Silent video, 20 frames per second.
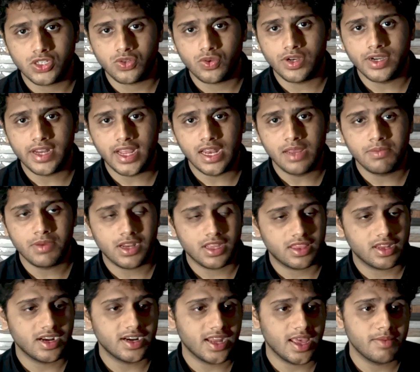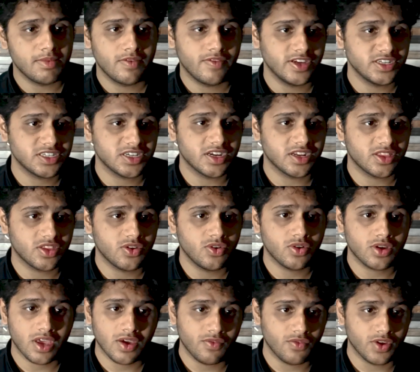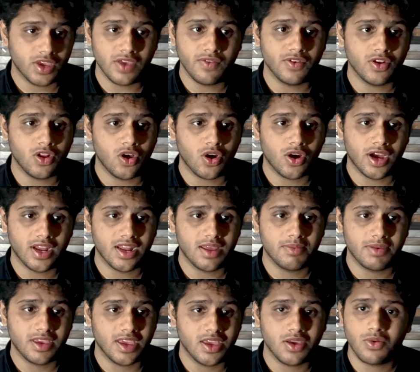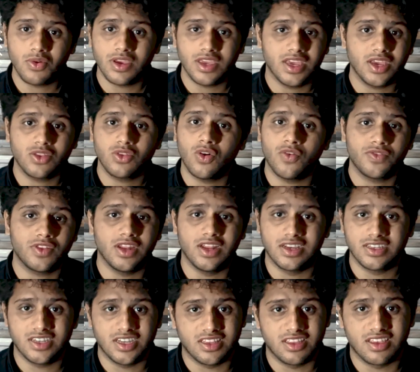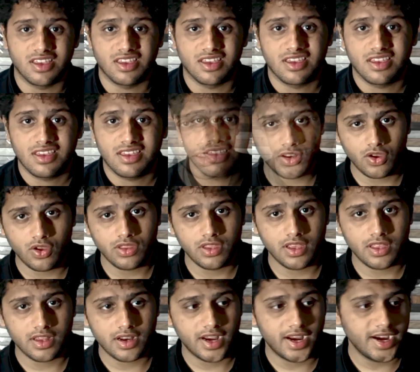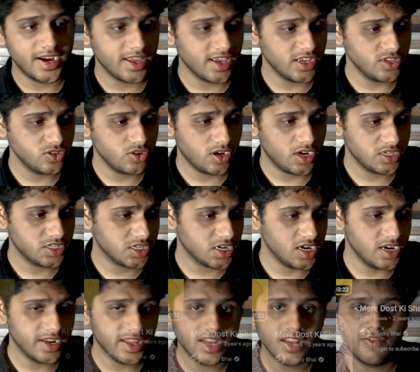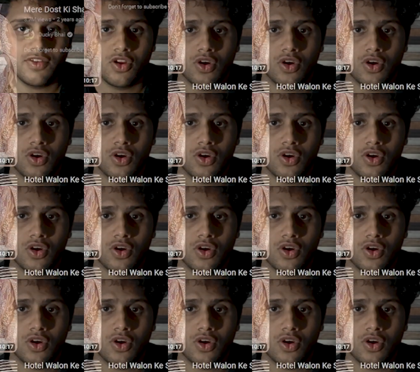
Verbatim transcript: की स्टोरी टेलिंग पर इतना टाइम इन्वेस्ट करते हो कि वही ब्लॉग आने में यही कोई एक दो हफ्ते लग जाते हैं लेकिन ऑन दी अदर हैंड ये जो आजकल डेली